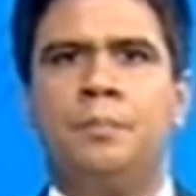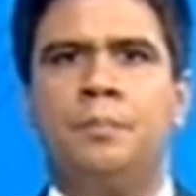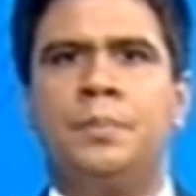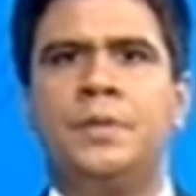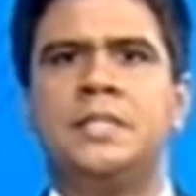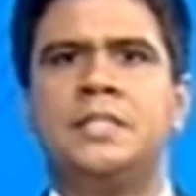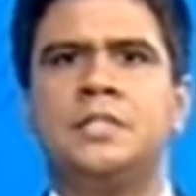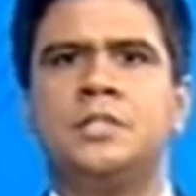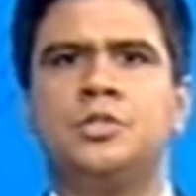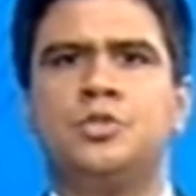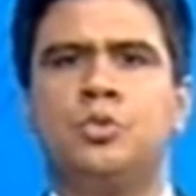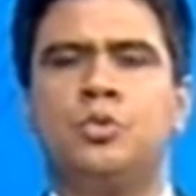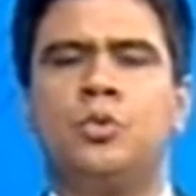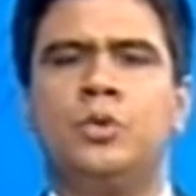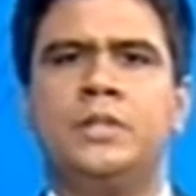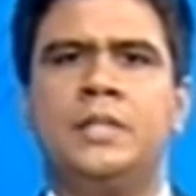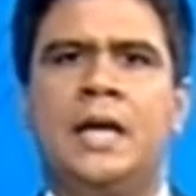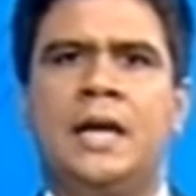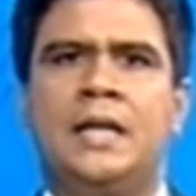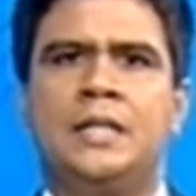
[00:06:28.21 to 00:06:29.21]
precisa de um
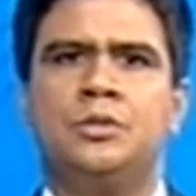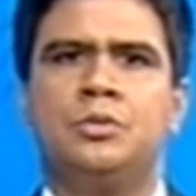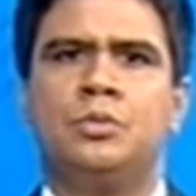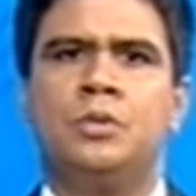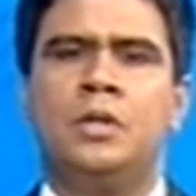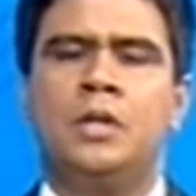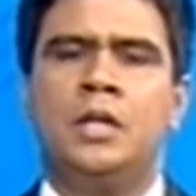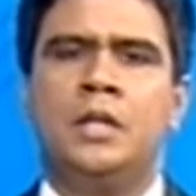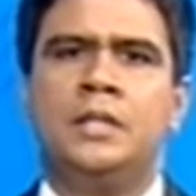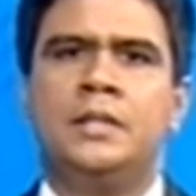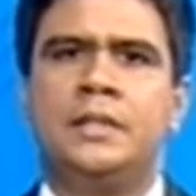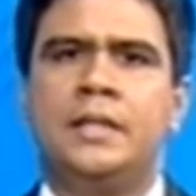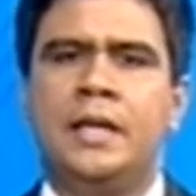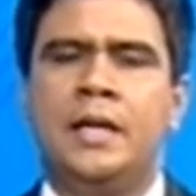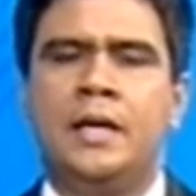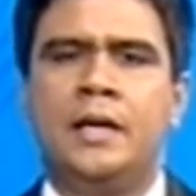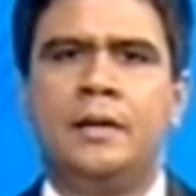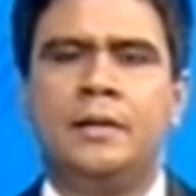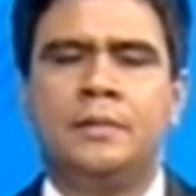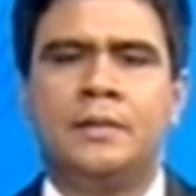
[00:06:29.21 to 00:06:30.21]
cuidado,
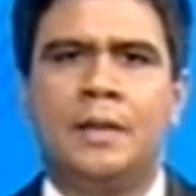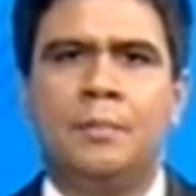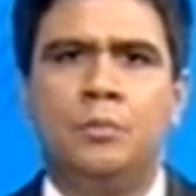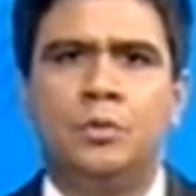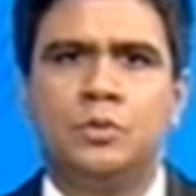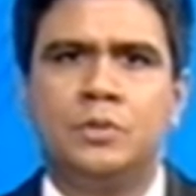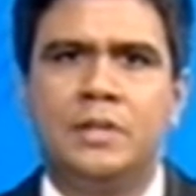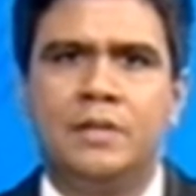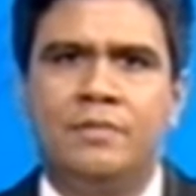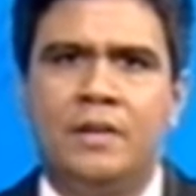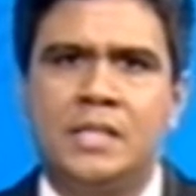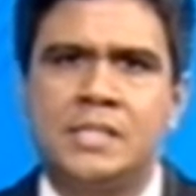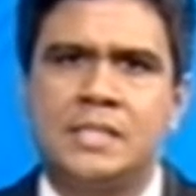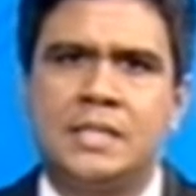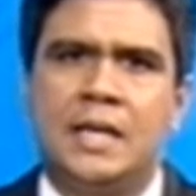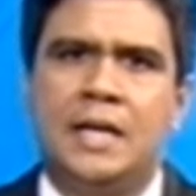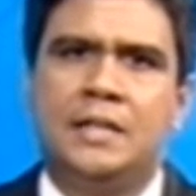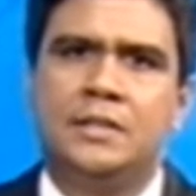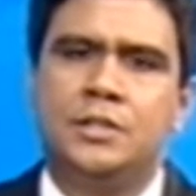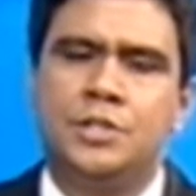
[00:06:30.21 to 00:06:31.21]
está muito
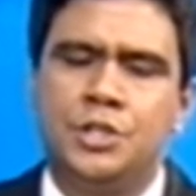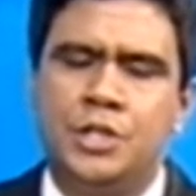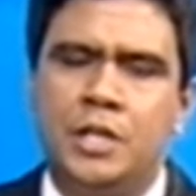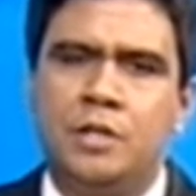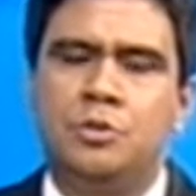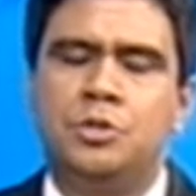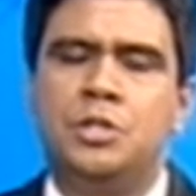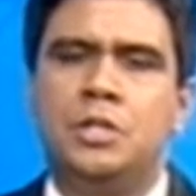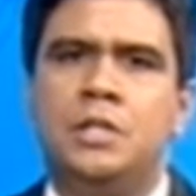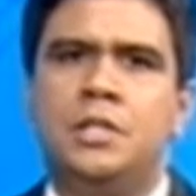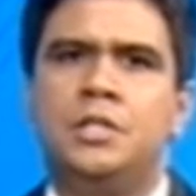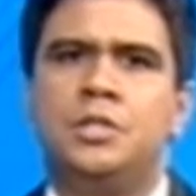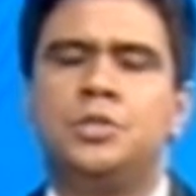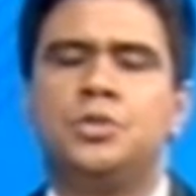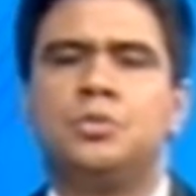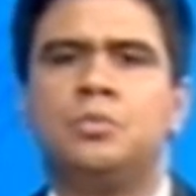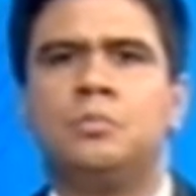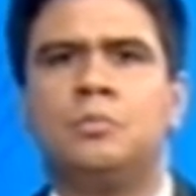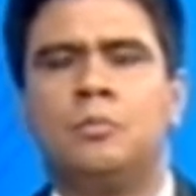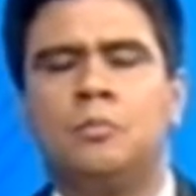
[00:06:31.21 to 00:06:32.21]
devastado, cheio de
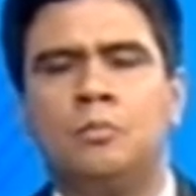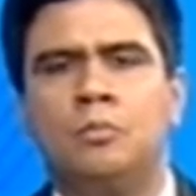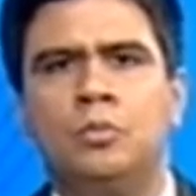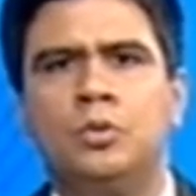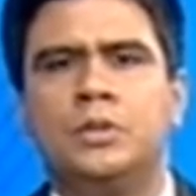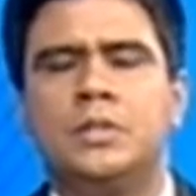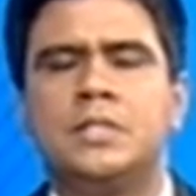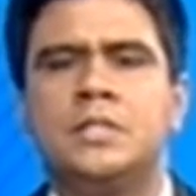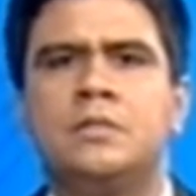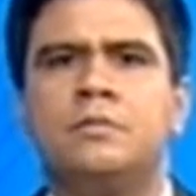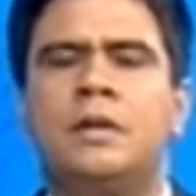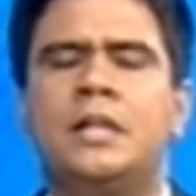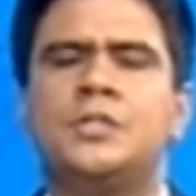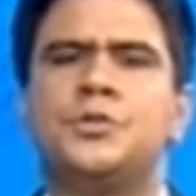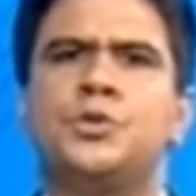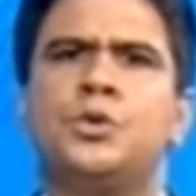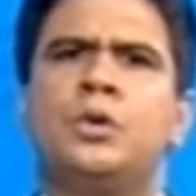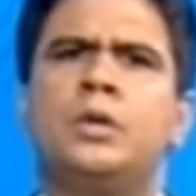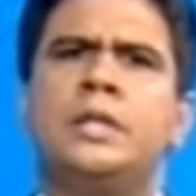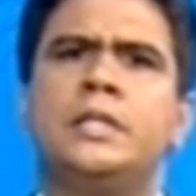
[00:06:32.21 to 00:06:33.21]
lixo, muitas
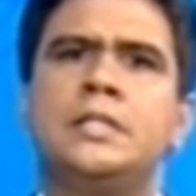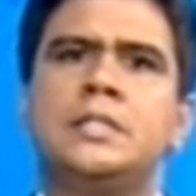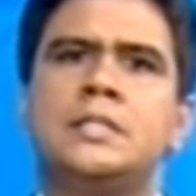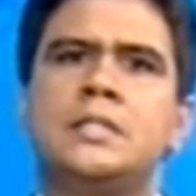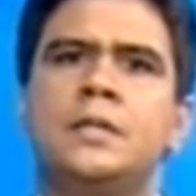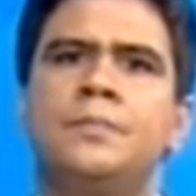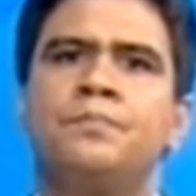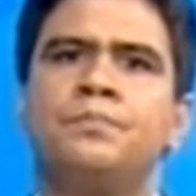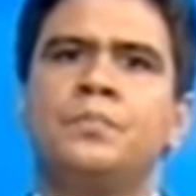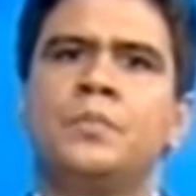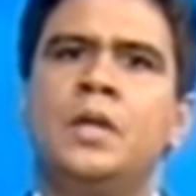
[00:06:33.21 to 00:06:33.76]
invasões,